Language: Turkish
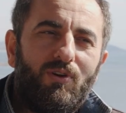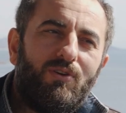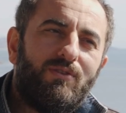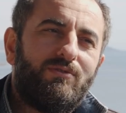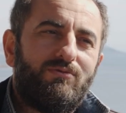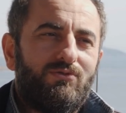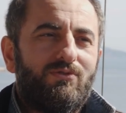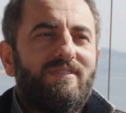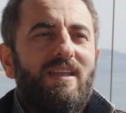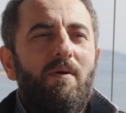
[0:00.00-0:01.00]
böyle oldu
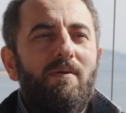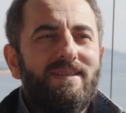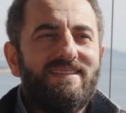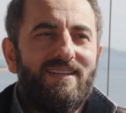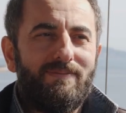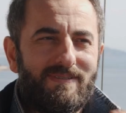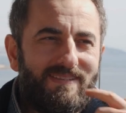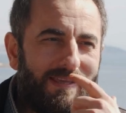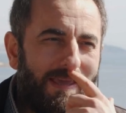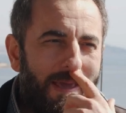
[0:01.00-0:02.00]
düştük tamamen
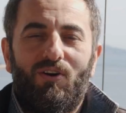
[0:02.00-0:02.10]
slipstick.